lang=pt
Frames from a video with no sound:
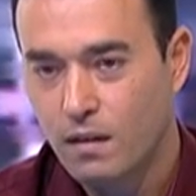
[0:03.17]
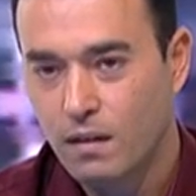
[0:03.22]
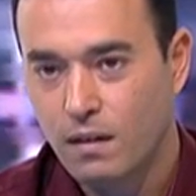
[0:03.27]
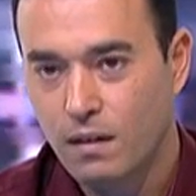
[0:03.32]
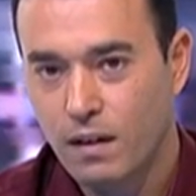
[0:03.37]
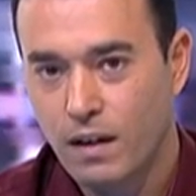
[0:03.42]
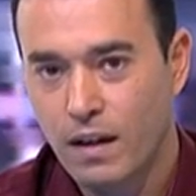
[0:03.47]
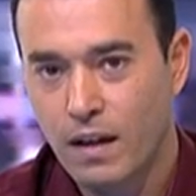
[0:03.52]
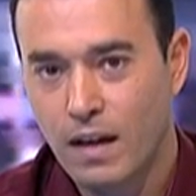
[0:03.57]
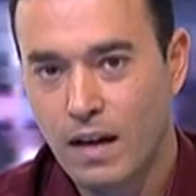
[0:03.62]

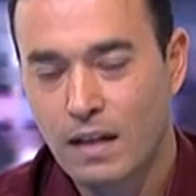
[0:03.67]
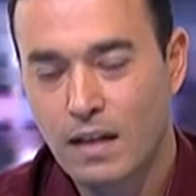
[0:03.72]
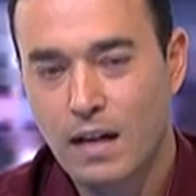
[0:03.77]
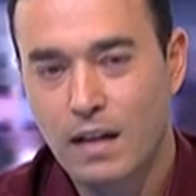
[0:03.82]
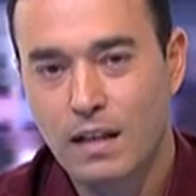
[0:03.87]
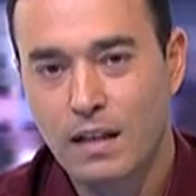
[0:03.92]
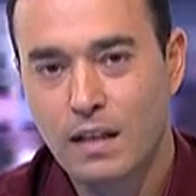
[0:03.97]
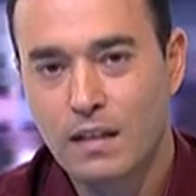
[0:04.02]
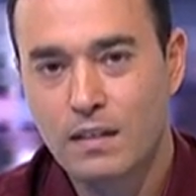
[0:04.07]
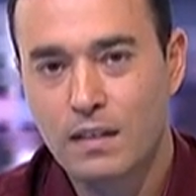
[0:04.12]
é,
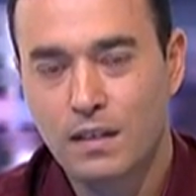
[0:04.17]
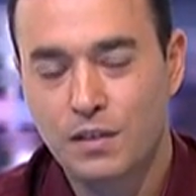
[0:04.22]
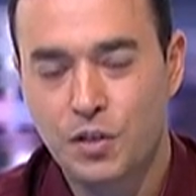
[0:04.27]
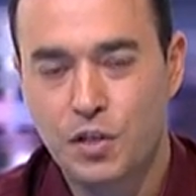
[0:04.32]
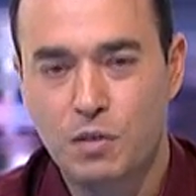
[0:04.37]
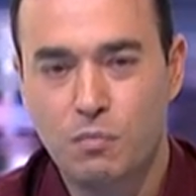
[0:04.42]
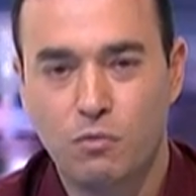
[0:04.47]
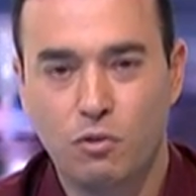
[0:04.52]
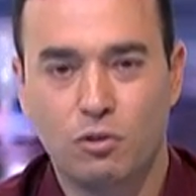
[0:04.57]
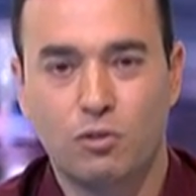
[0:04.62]
analisa, a
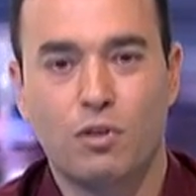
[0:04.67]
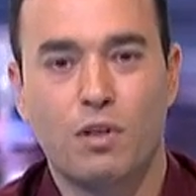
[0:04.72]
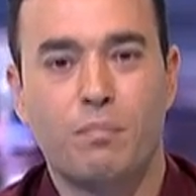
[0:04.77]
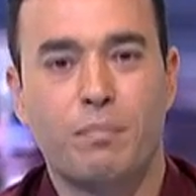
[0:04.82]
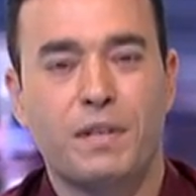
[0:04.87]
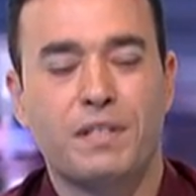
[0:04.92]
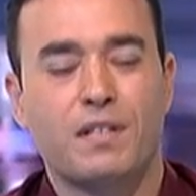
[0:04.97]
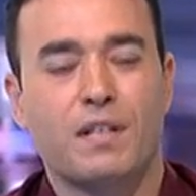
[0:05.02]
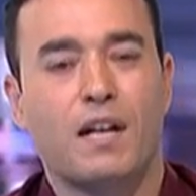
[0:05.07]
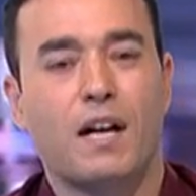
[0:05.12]
gente mostrou a
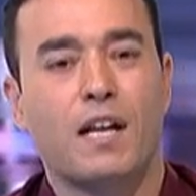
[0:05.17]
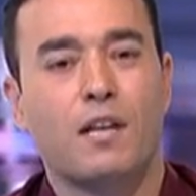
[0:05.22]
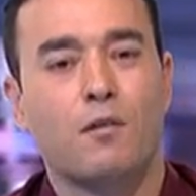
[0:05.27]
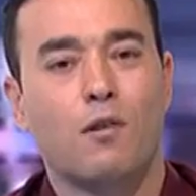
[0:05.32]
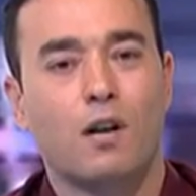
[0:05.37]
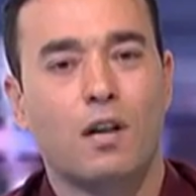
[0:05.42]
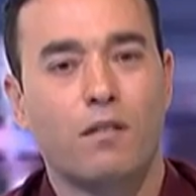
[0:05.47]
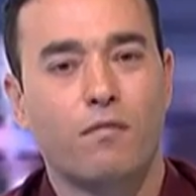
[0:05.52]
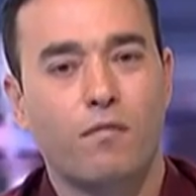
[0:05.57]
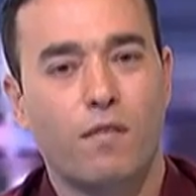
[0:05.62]
imprensa
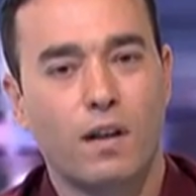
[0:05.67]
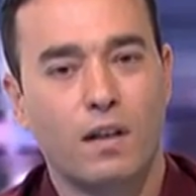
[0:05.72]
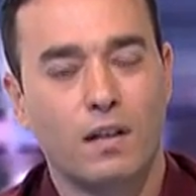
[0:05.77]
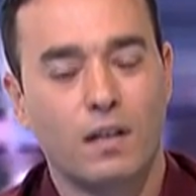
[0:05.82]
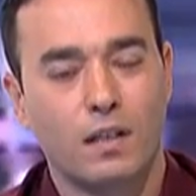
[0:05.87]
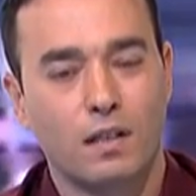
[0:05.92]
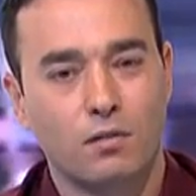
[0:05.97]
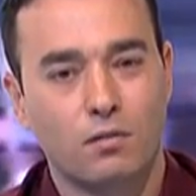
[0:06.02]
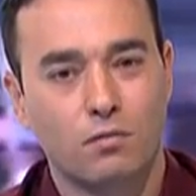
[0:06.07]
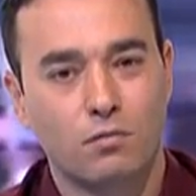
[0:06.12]
carioca
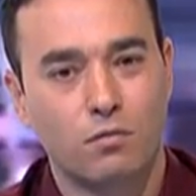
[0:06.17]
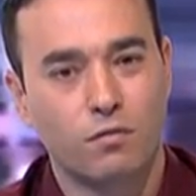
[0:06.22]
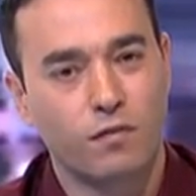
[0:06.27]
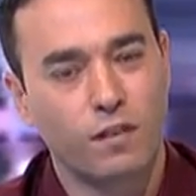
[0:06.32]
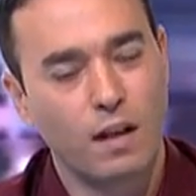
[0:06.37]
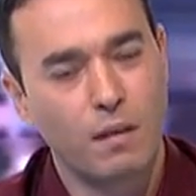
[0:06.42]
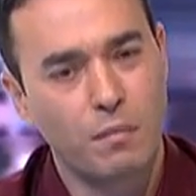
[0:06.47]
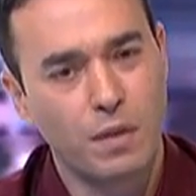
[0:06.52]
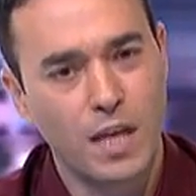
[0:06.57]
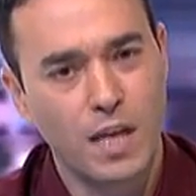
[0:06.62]
falando do
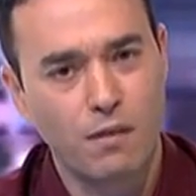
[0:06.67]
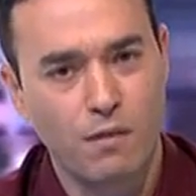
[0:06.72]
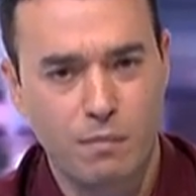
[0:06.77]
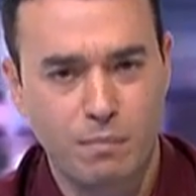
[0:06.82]
Flamengo,